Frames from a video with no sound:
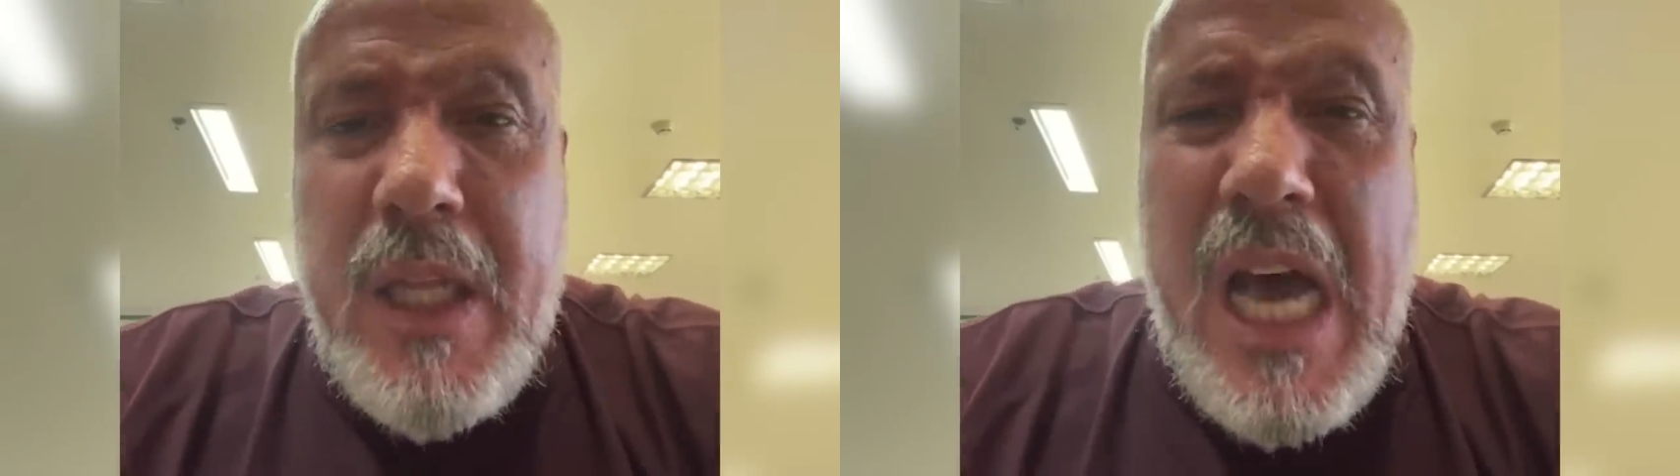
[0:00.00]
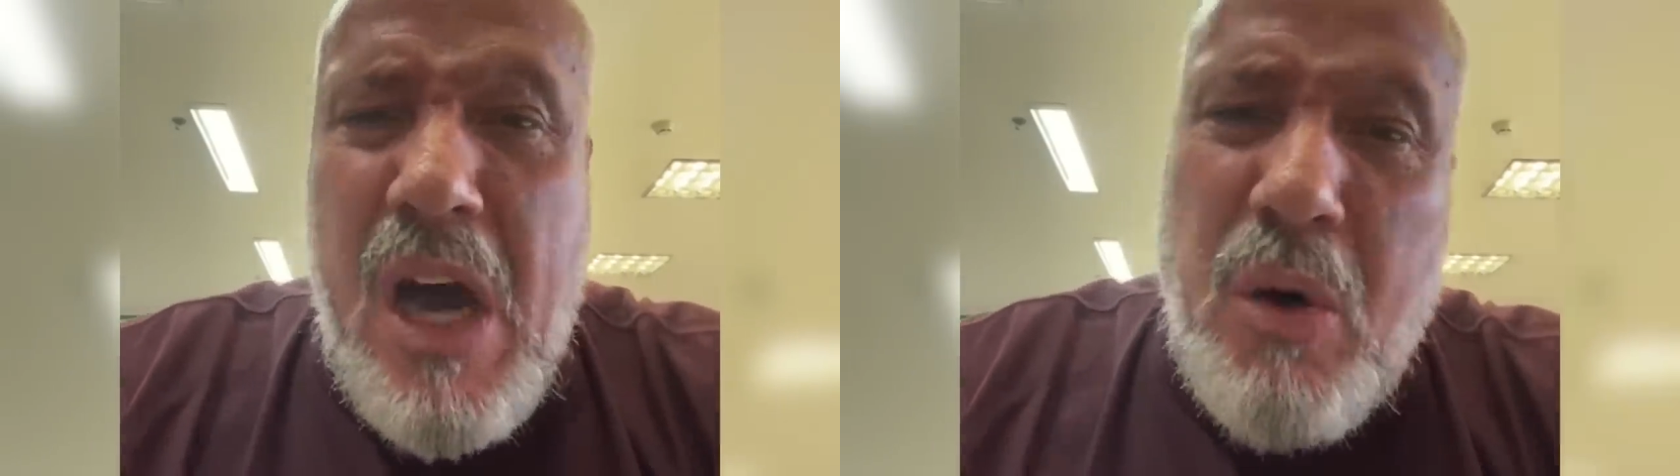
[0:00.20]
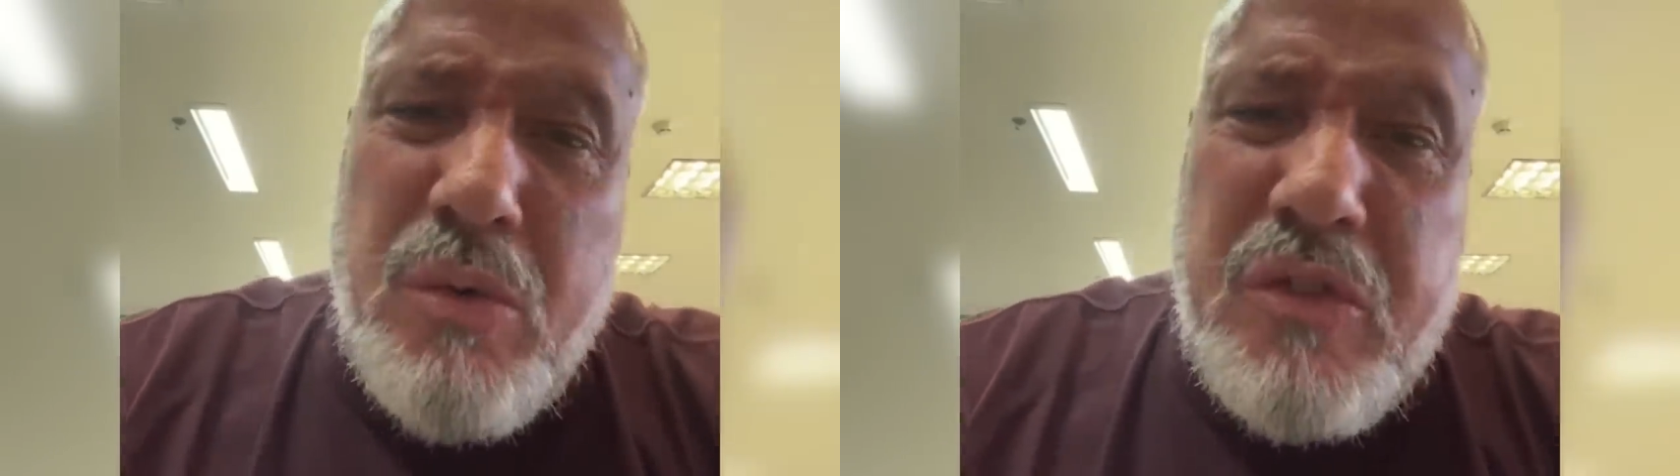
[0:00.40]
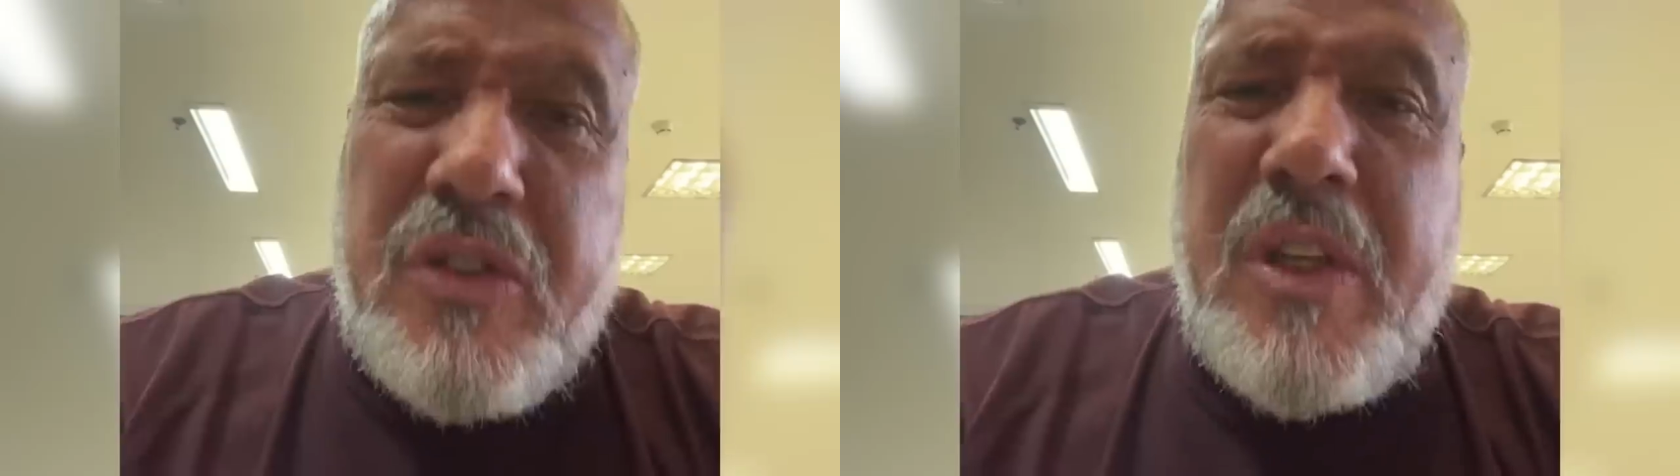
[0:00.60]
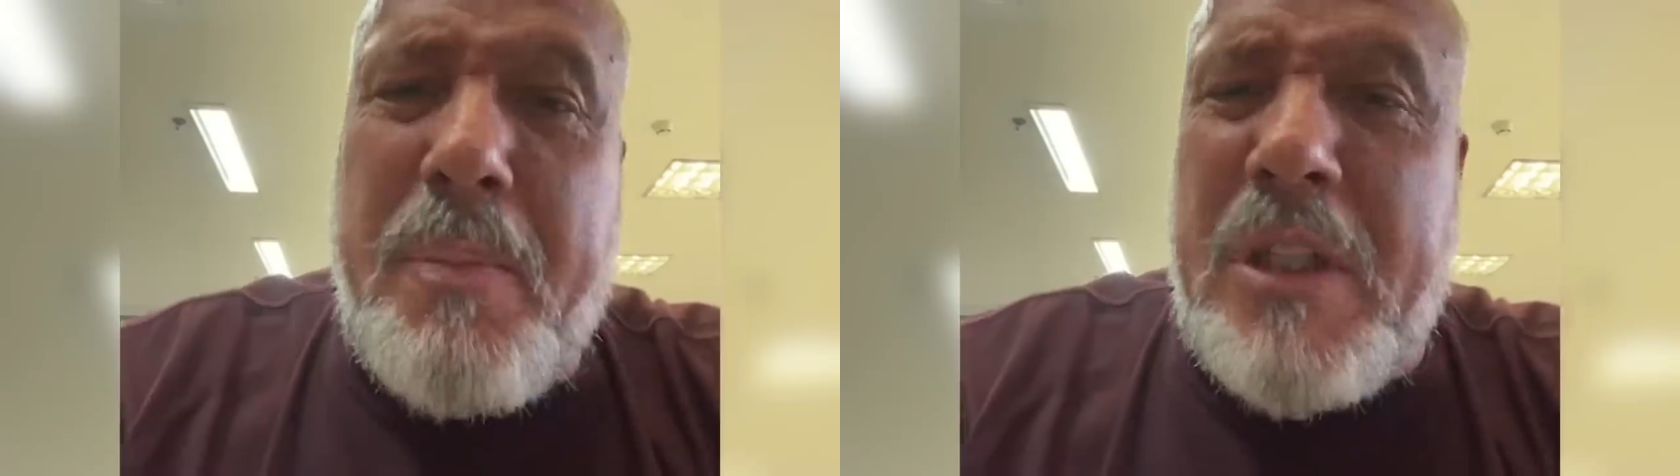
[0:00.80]
Não
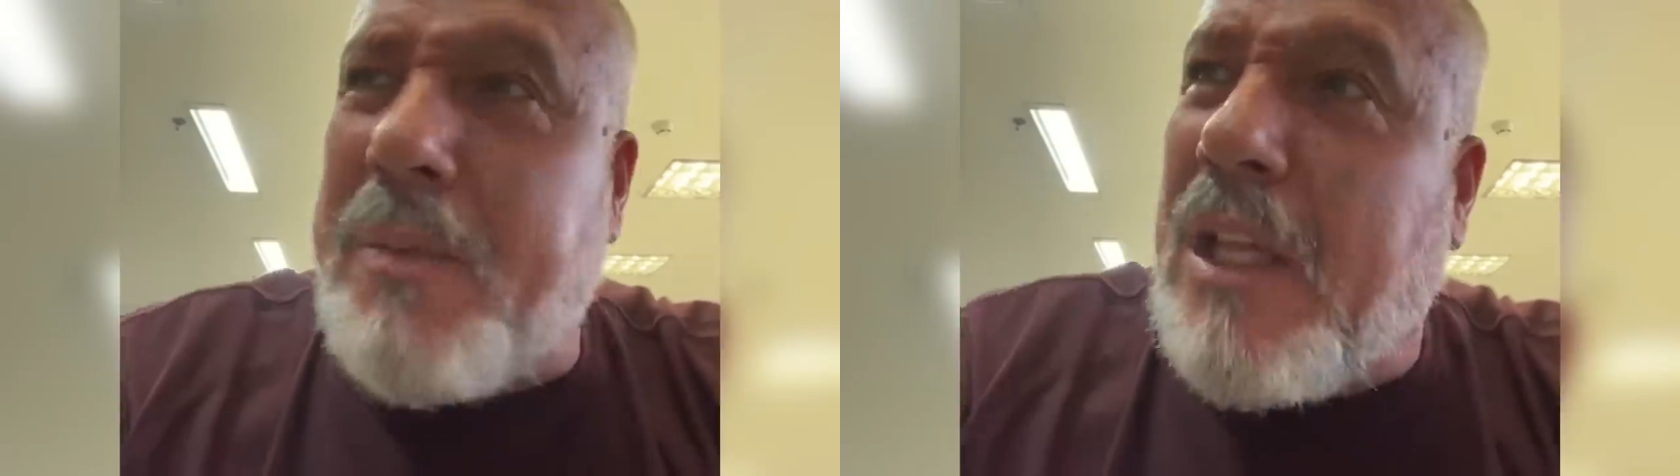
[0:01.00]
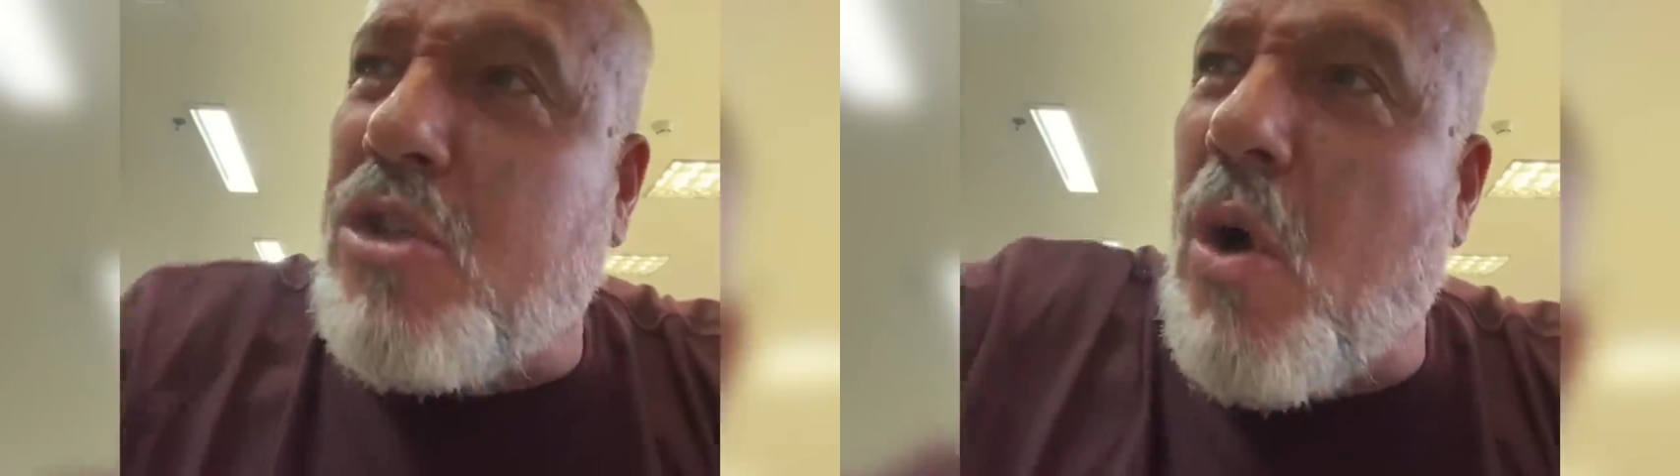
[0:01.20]
simplesmente